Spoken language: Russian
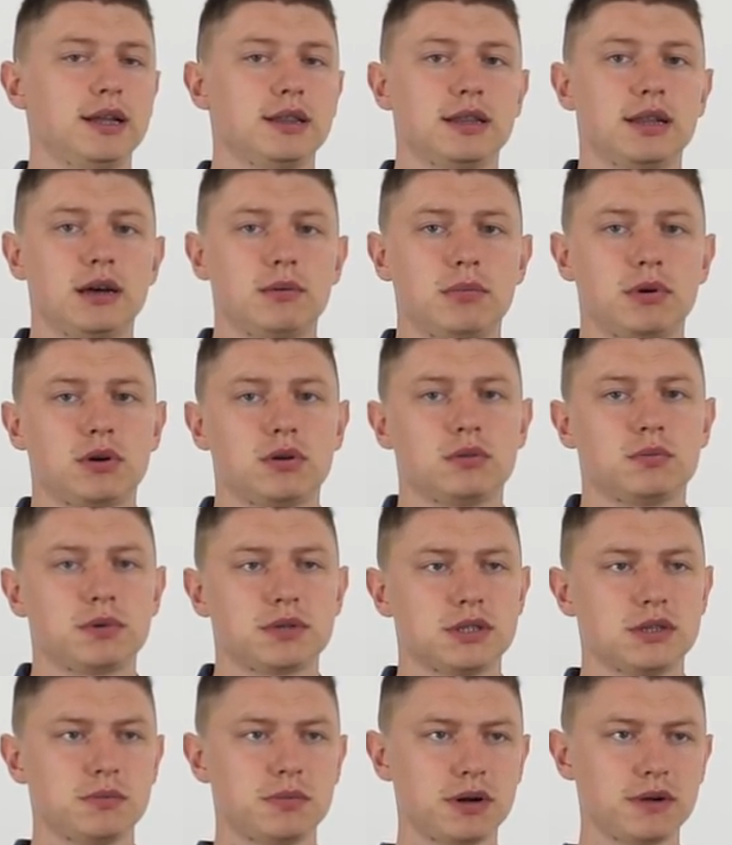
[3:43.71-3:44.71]
Наоборот,
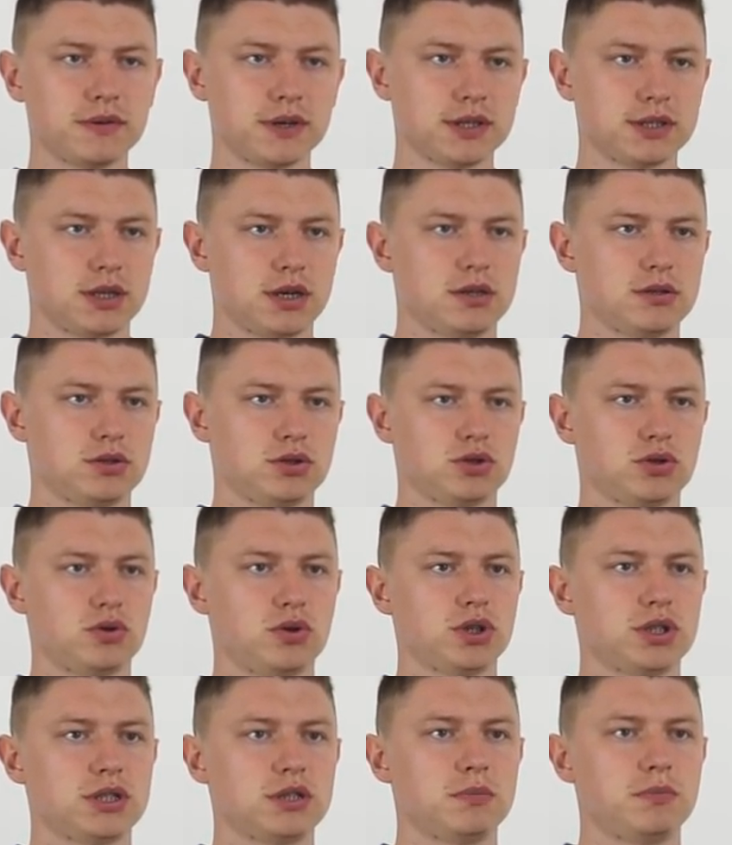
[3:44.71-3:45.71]
после правки сразу же
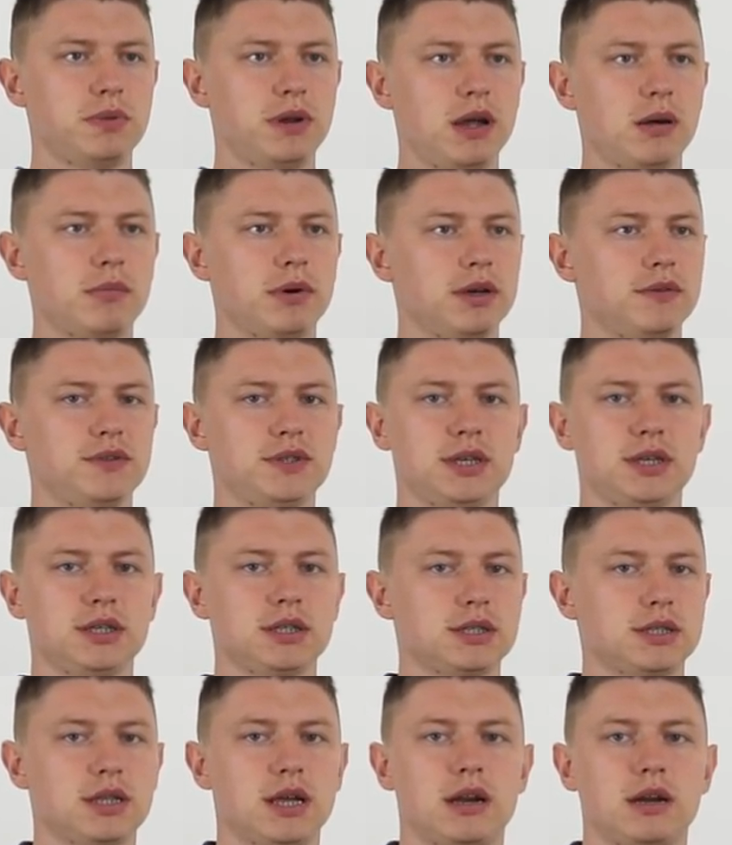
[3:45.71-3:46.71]
хочется прямо, и все
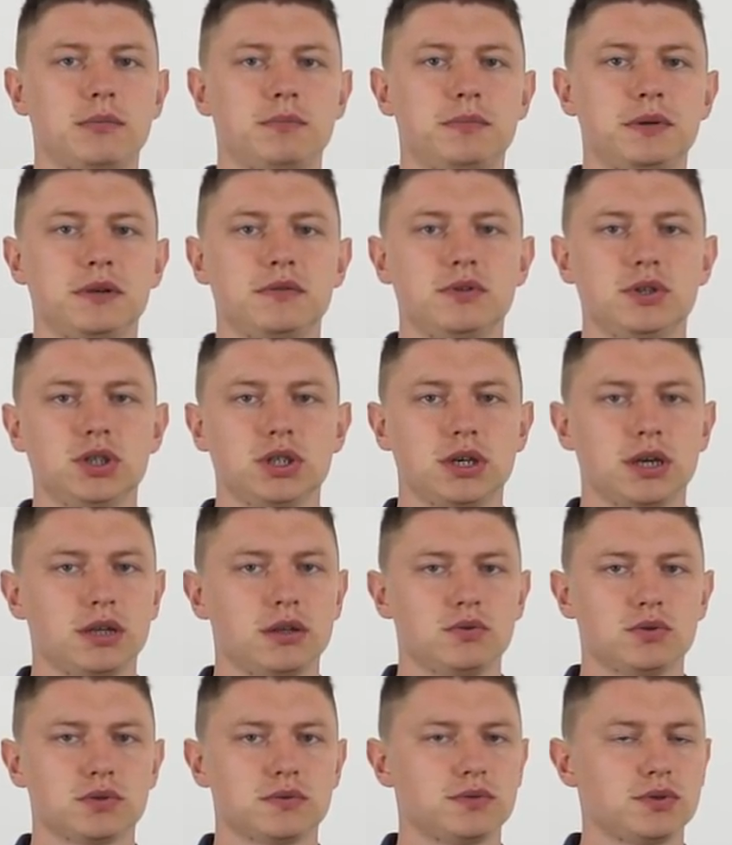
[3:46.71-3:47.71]
эти старые привычки,
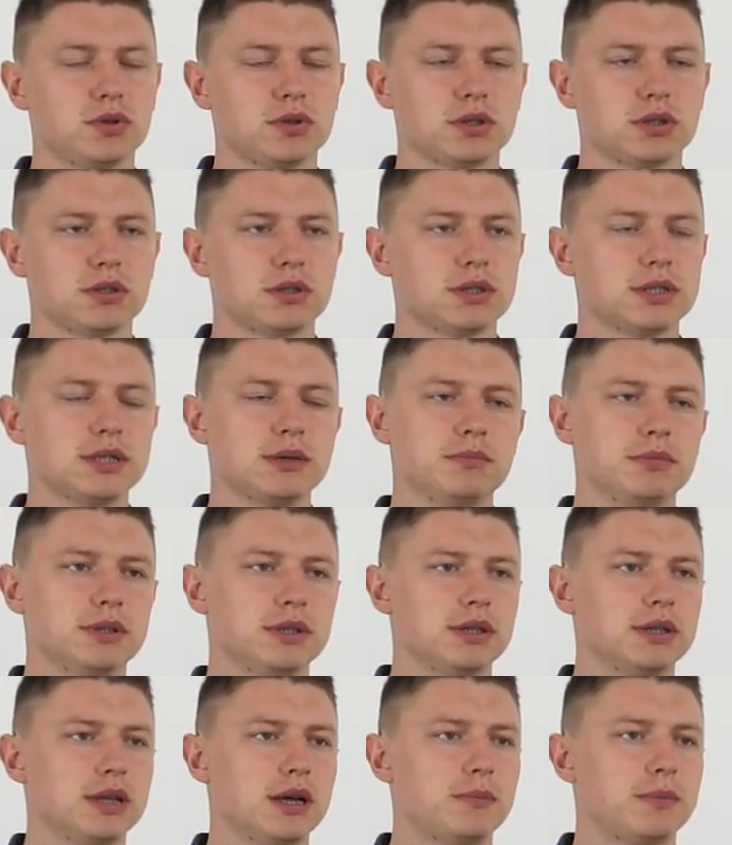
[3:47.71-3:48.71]
они уже все
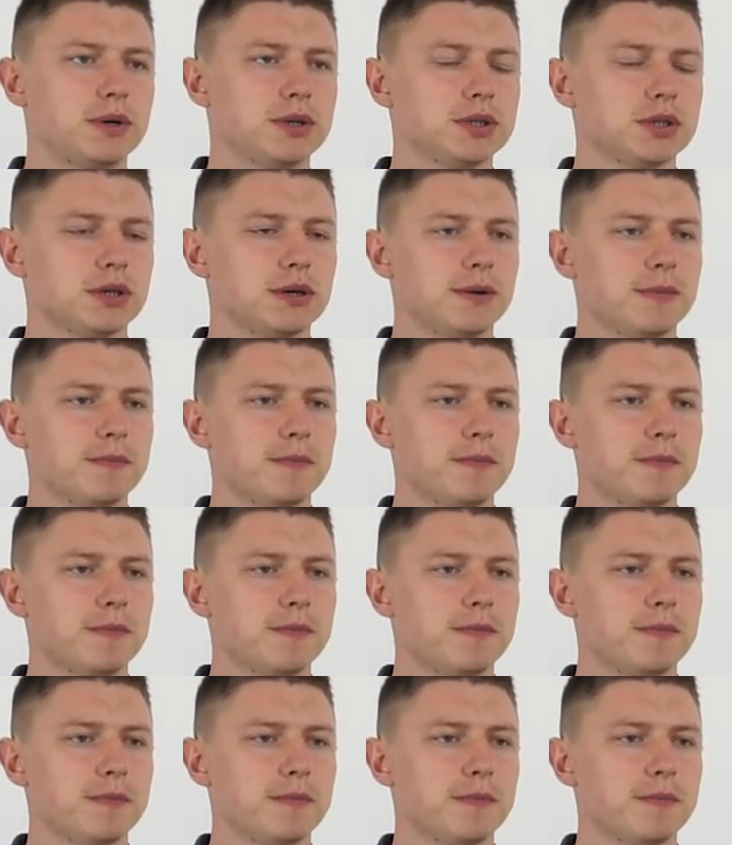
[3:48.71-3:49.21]
забыты напрочь.